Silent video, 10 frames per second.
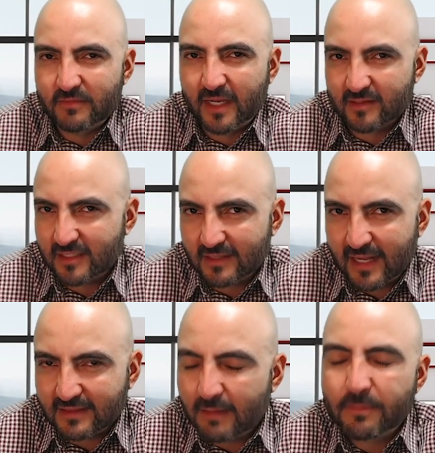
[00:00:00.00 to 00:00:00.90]
qué se
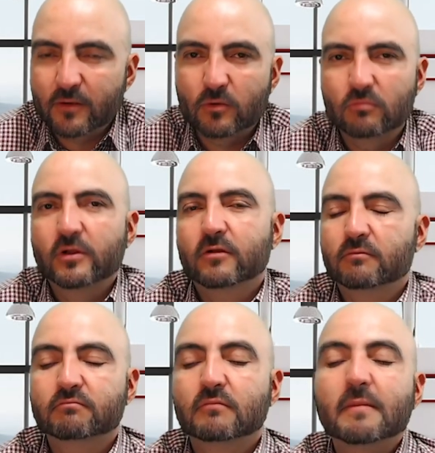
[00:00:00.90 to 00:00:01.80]
trata, pero
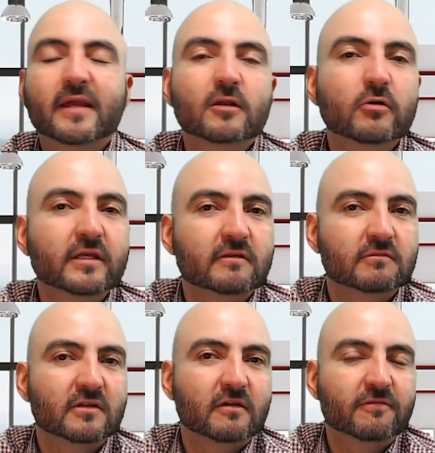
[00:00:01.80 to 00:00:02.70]
bueno, me imagino que
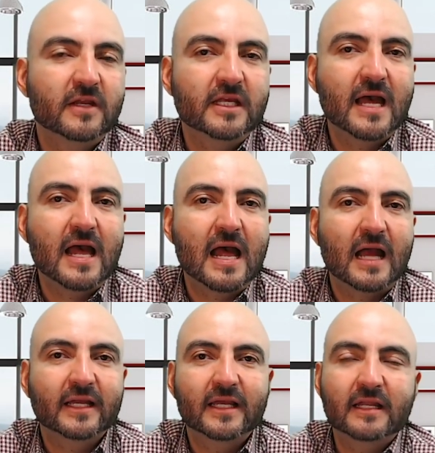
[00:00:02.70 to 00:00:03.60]
se refería
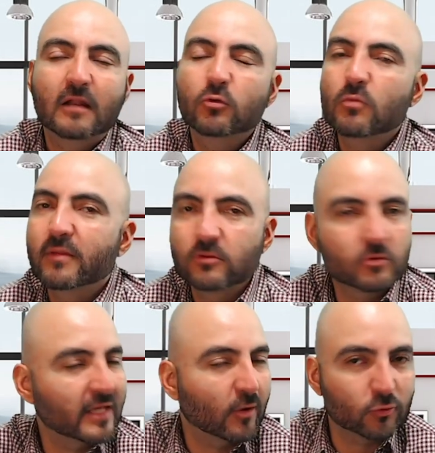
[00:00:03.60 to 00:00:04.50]
a que en algún momento
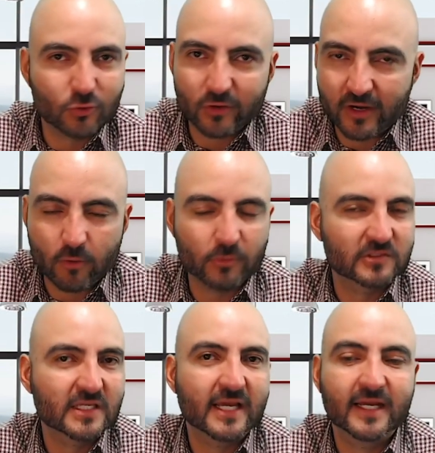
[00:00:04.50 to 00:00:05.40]
de cotorreo, pues
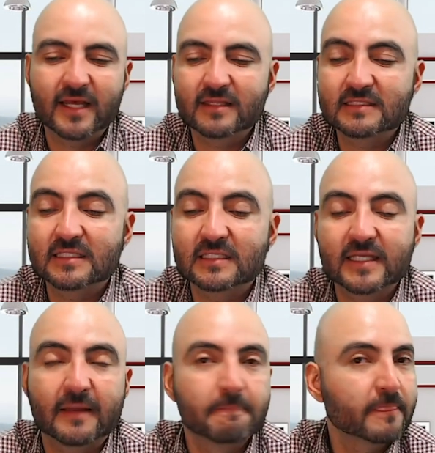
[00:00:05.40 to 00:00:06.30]
ella quería decir
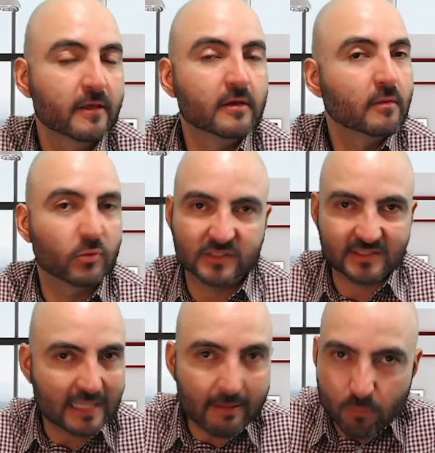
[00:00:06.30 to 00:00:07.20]
que pues que
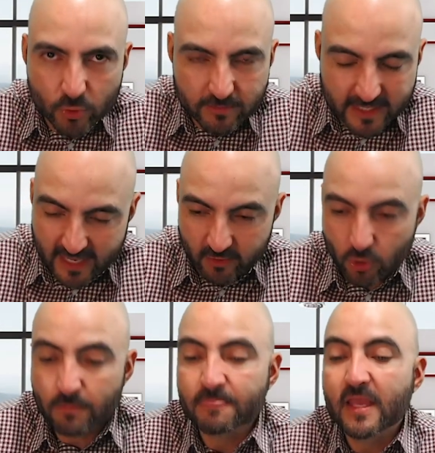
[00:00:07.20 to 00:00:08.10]
estaba muy bien,
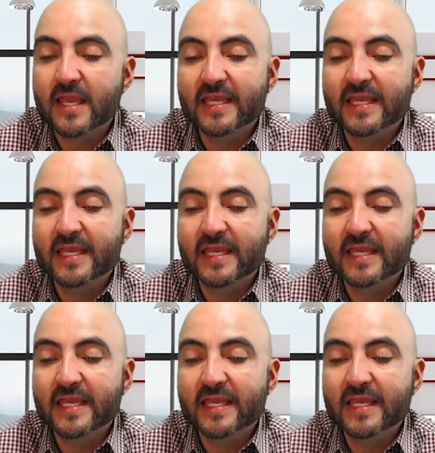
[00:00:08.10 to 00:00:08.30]
¿no?